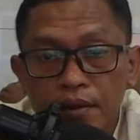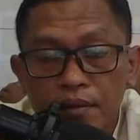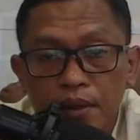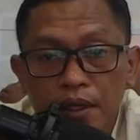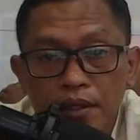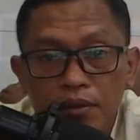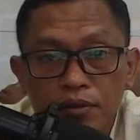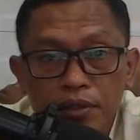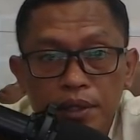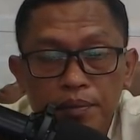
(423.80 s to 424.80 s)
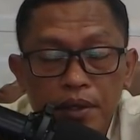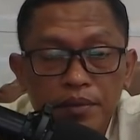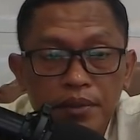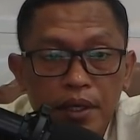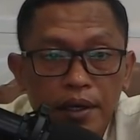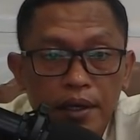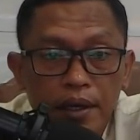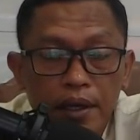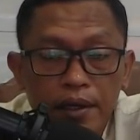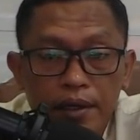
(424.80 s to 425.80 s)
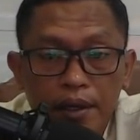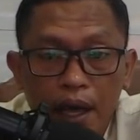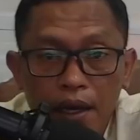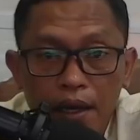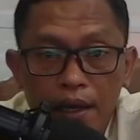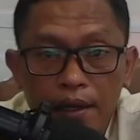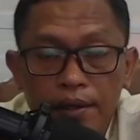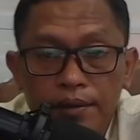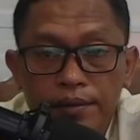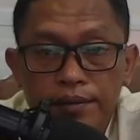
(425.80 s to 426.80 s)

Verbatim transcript: Makanya dulu saya pernah menyarankan agar